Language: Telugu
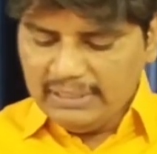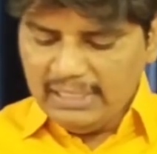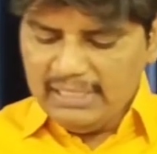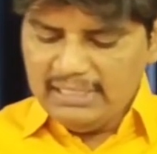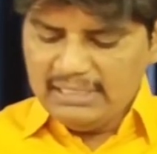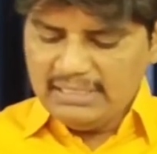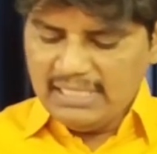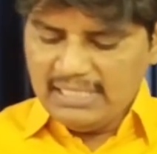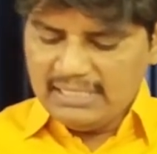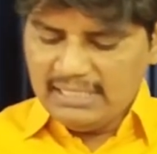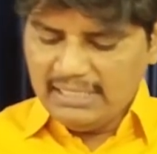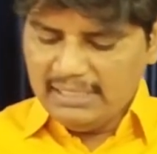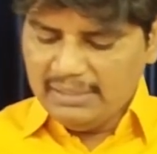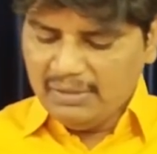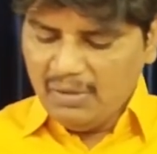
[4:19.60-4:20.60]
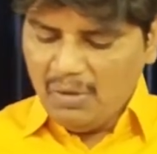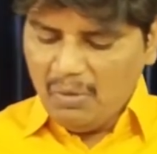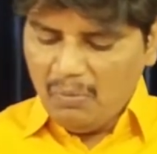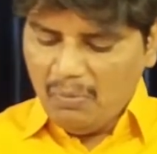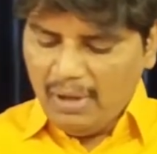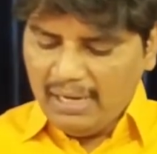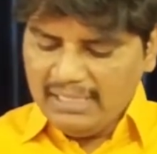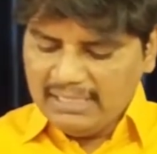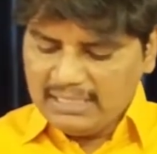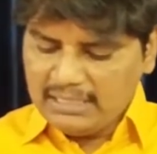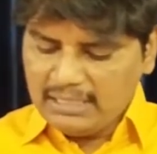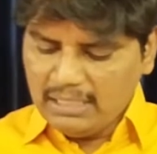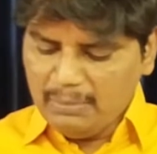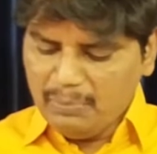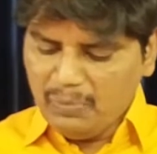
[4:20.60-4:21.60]
తెలియజేసి వారి
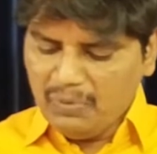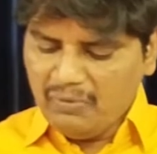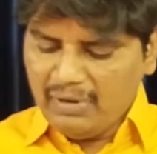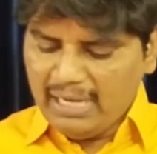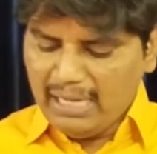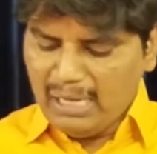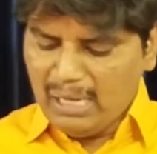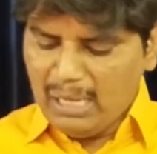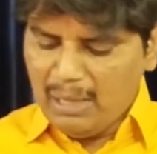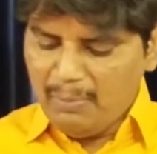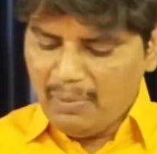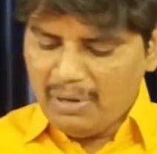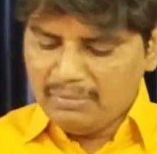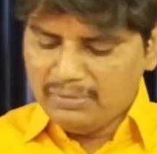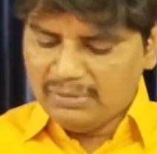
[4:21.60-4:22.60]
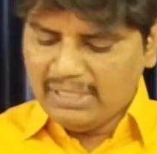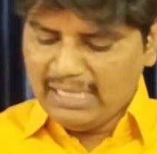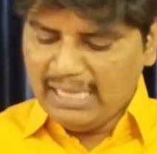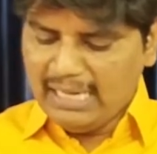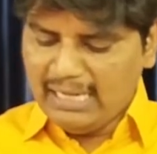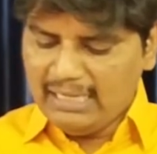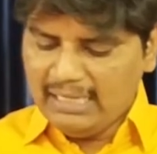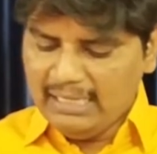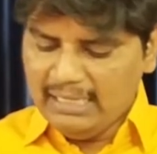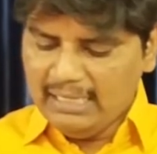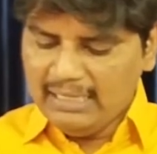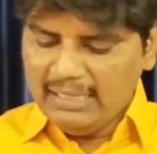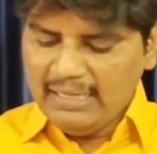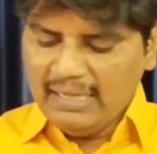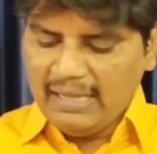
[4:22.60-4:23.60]
ఇష్టపూర్వకంగా ప్రభు దగ్గరికి
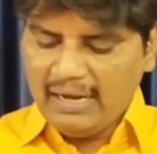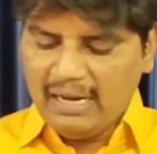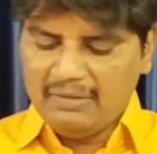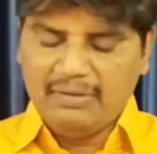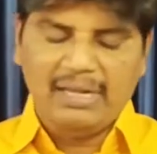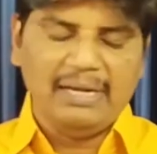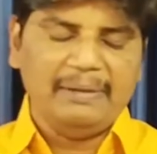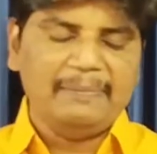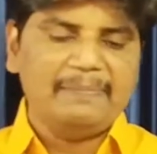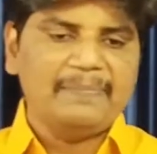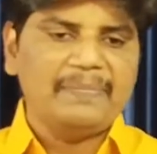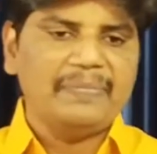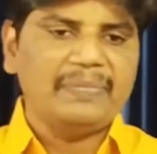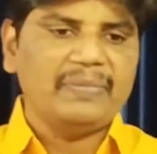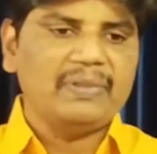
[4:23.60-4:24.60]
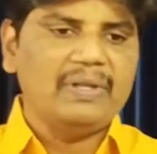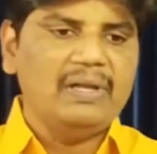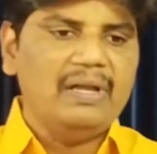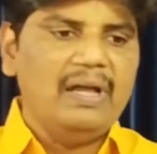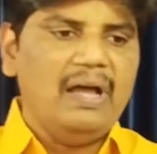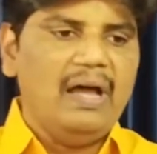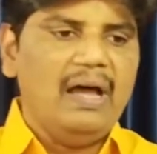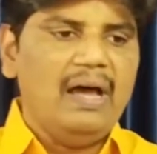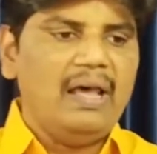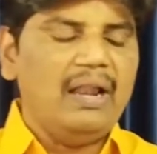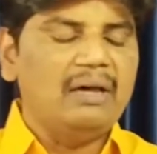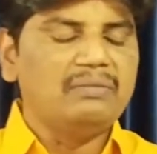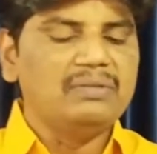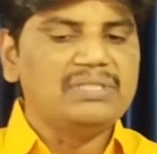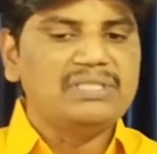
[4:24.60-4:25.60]
రావాలి
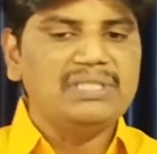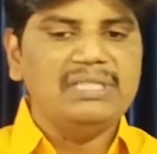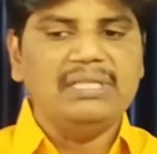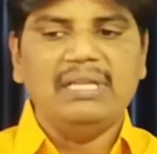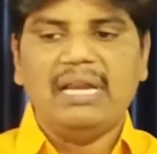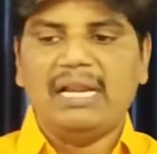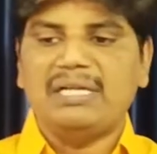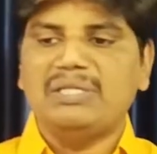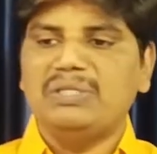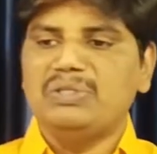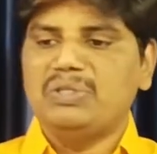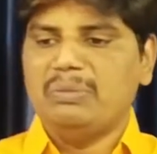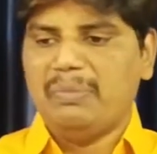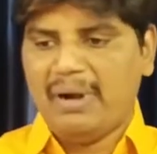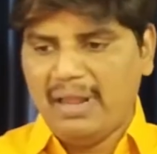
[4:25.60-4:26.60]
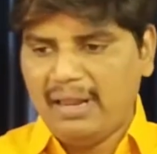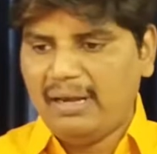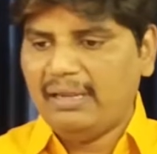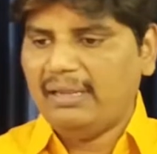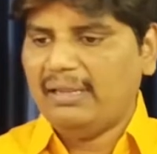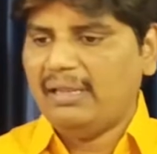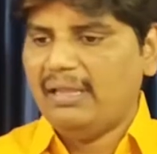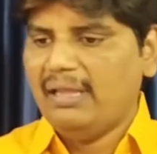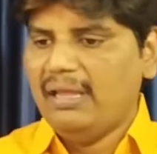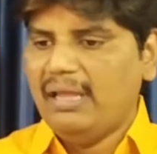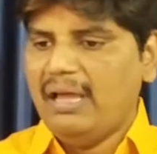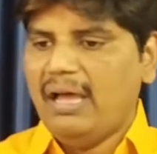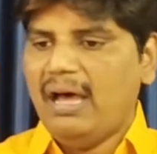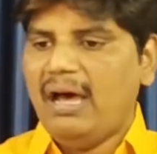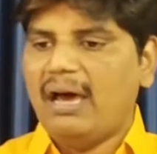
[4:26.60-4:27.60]
అలా వచ్చి రక్షించబడాలి
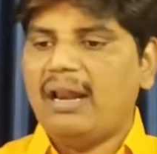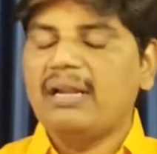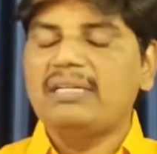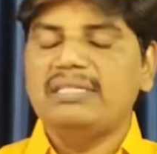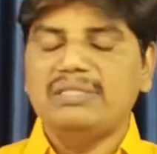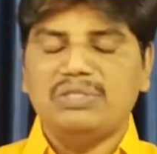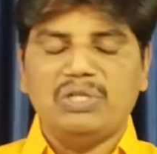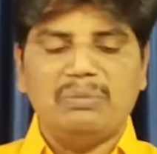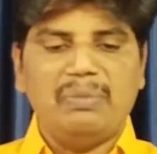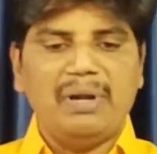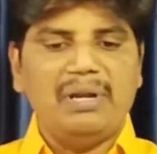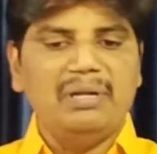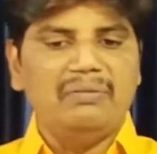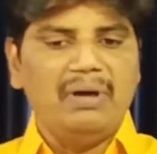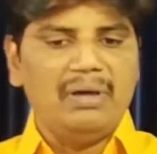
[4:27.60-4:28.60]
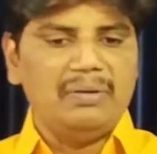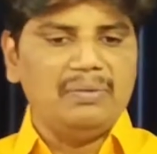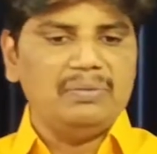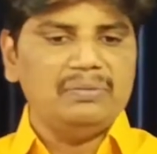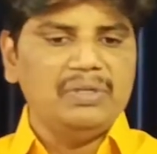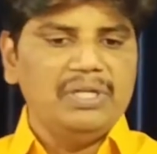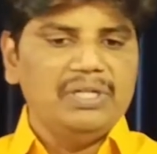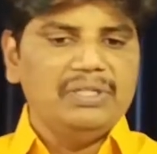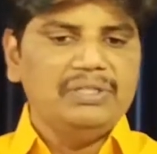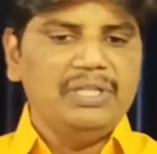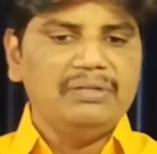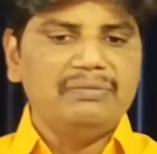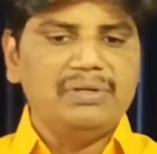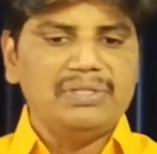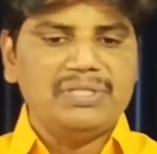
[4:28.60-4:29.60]
ఆ రక్షించబడిన వారు
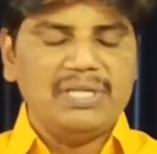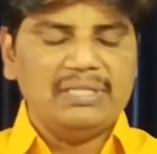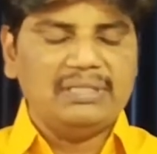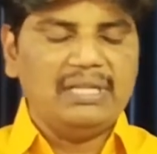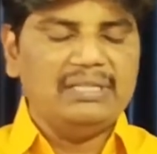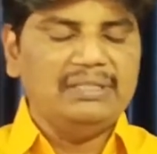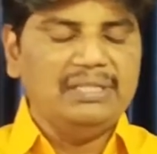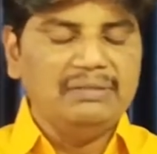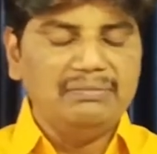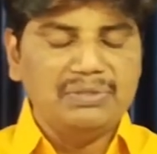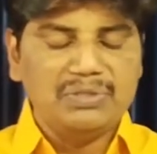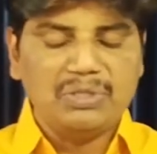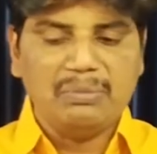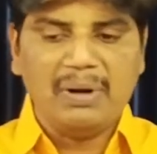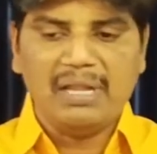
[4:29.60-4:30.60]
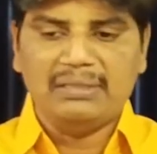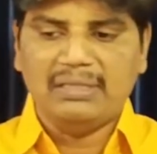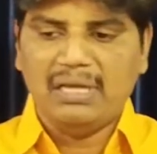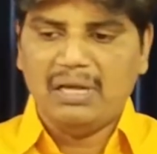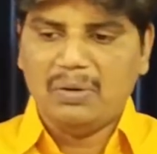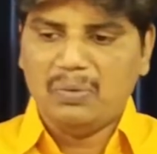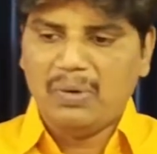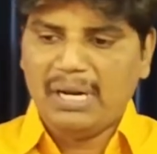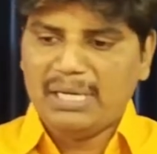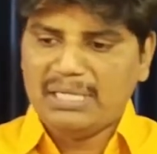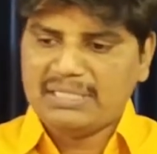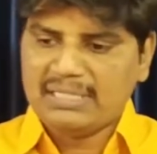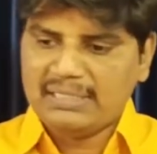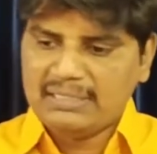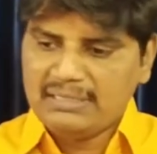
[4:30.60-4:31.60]
దేవుని చేత దీవించబడతారు అనే
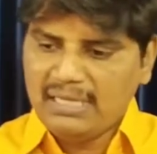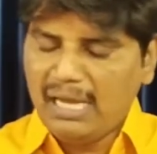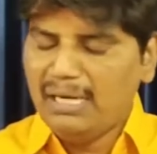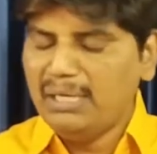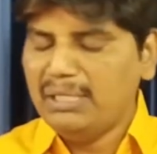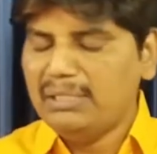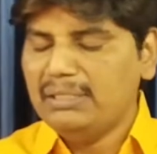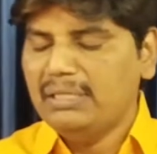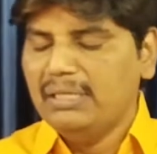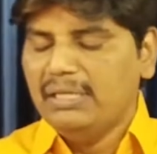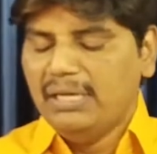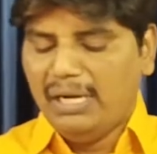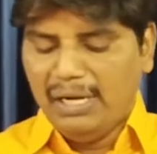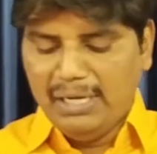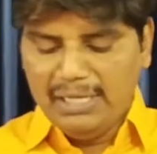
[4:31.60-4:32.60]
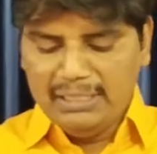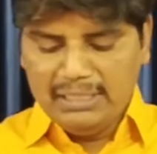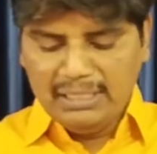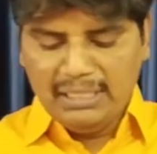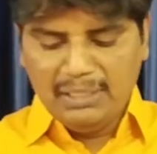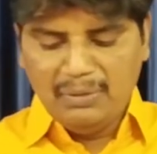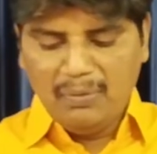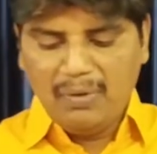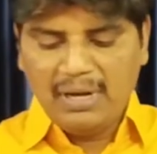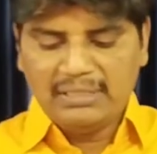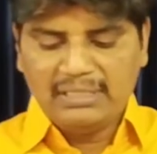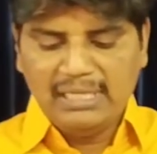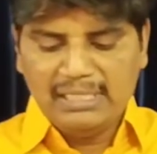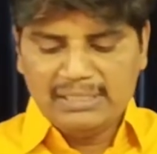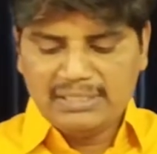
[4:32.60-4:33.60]
సత్యాన్ని నేటికి కూడా
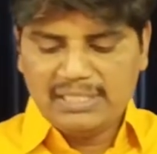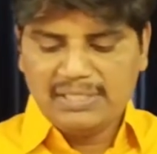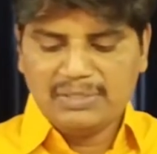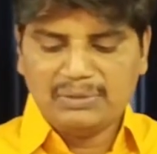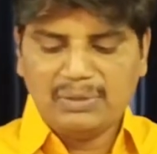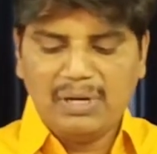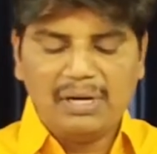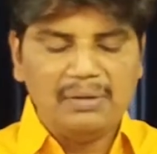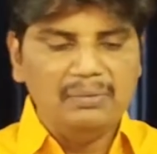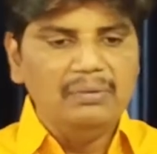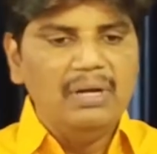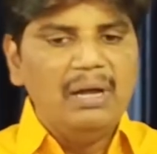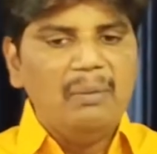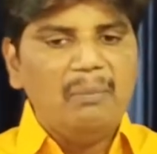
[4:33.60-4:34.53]
తెలియచేస్తున్నాడు